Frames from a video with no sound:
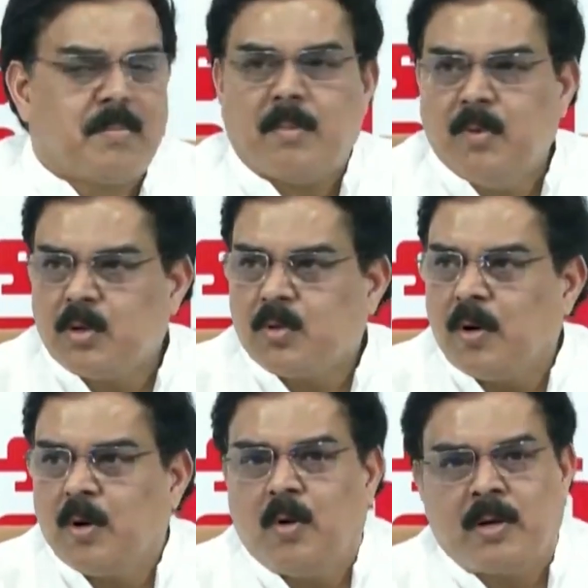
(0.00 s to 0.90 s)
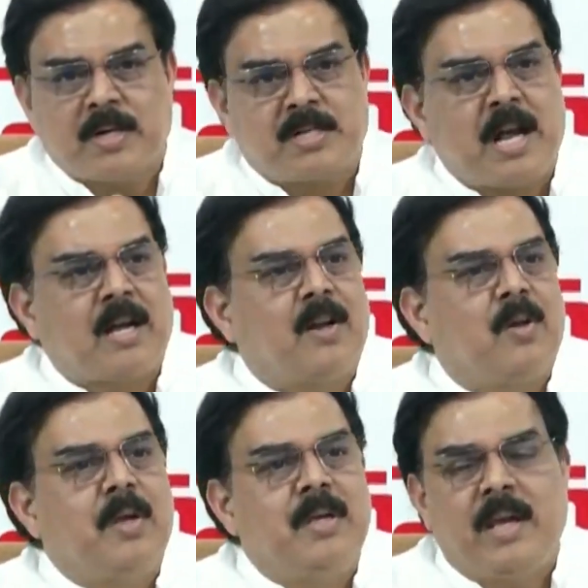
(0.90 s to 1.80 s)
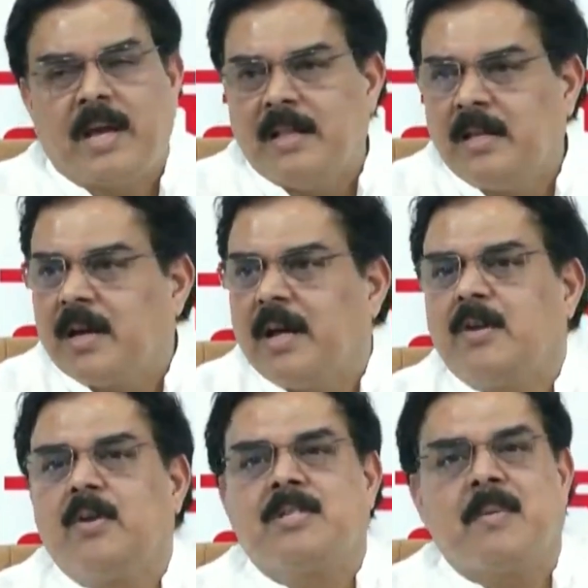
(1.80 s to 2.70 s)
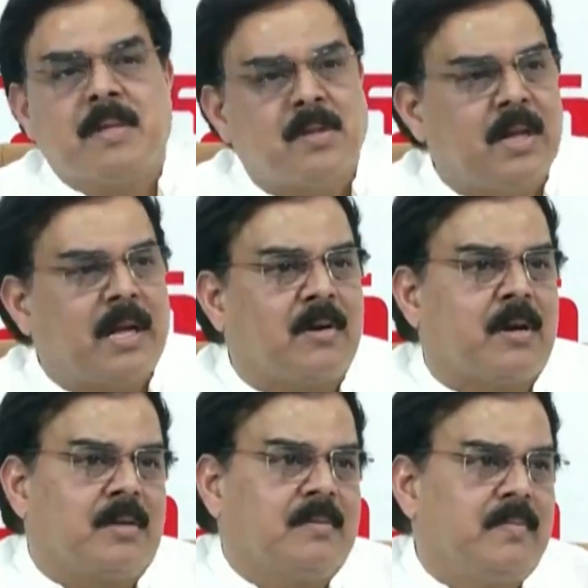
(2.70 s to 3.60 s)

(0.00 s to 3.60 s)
ప్రభుత్వంలో ఉన్న శాఖల్లో ఏ అధికారికి కూడా సంబంధం లేకుండా